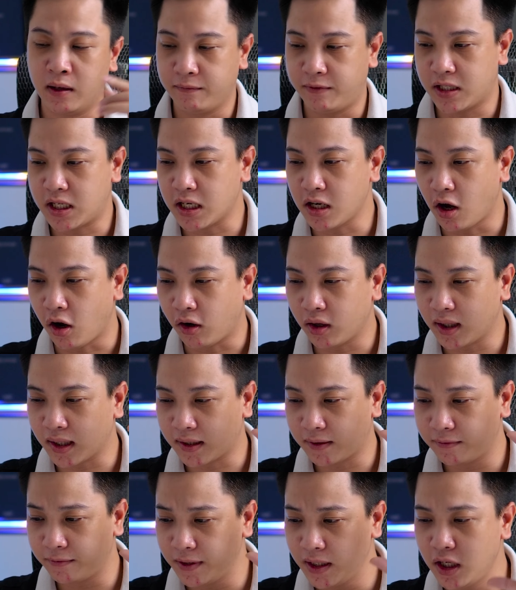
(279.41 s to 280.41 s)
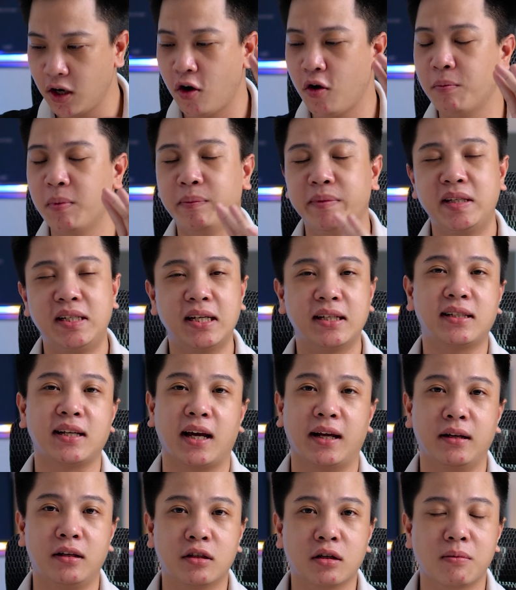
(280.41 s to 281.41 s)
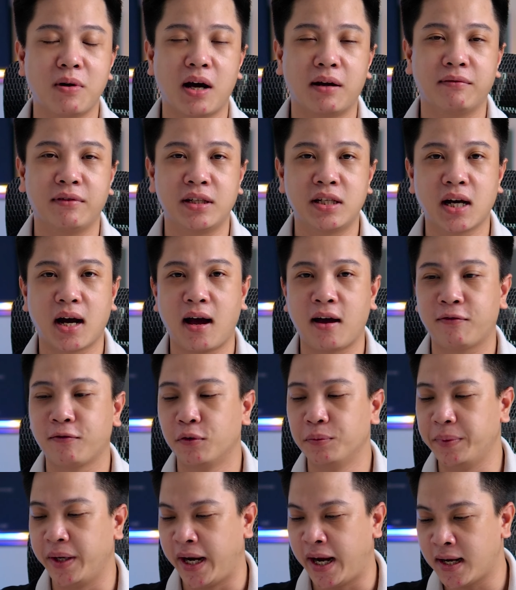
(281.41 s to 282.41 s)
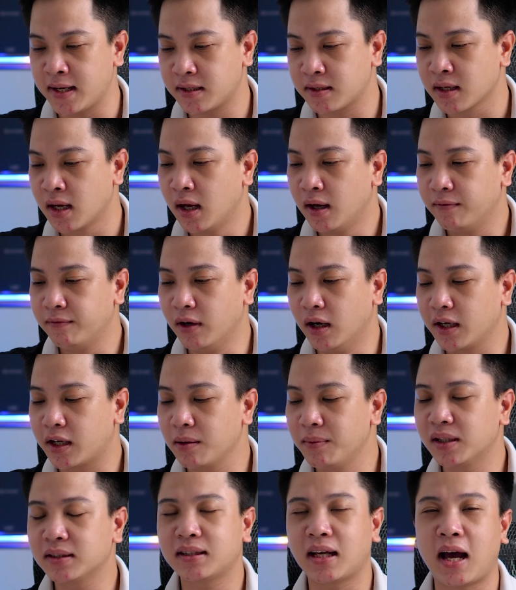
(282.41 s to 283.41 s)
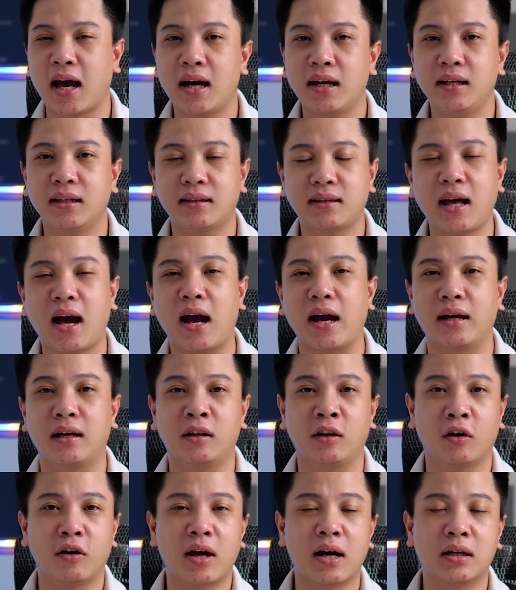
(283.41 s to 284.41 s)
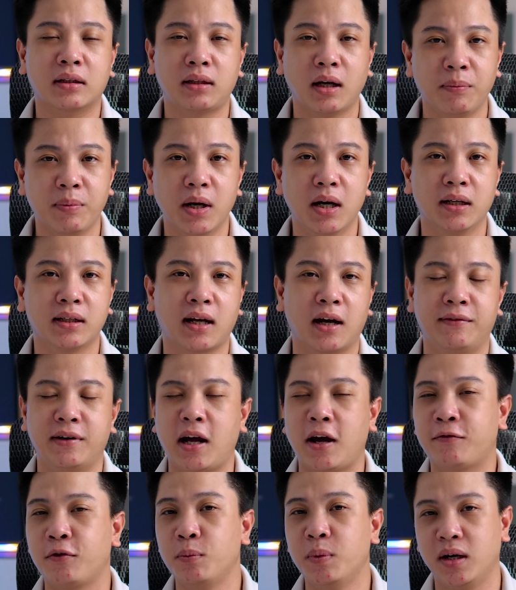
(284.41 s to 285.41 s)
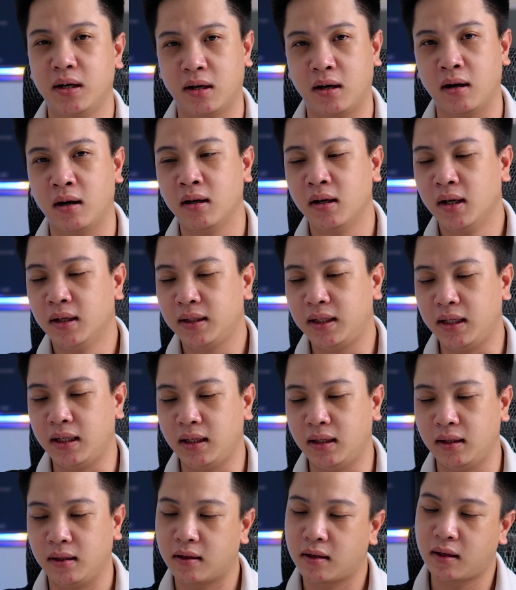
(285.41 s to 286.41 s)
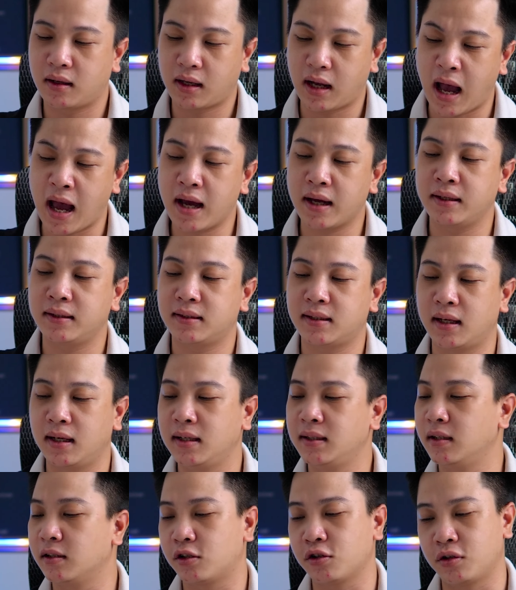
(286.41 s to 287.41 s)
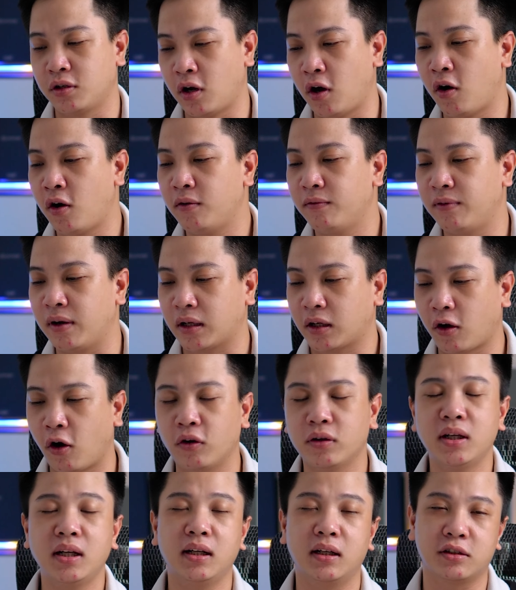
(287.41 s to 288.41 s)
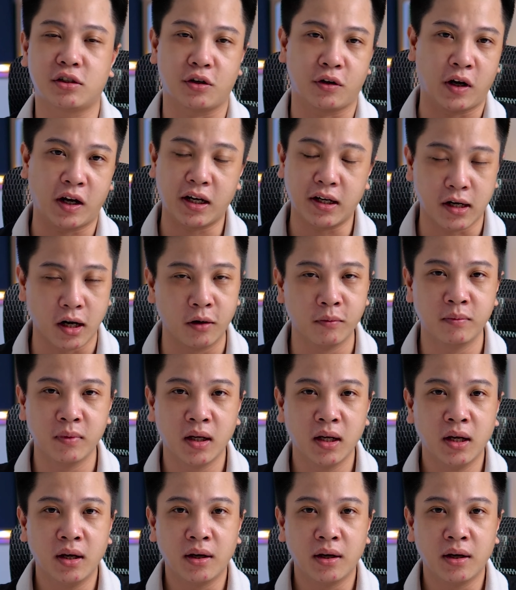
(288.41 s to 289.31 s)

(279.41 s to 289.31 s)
Và trên đó là video mà mình chia sẻ đến cho các bạn về chiếc iPhone mười S. Với cái mức giá hiện tại nó đang thấp hơn cả với iPhone mười R thì ai sẽ lên lựa chọn nó và có nên lựa chọn nó hay không.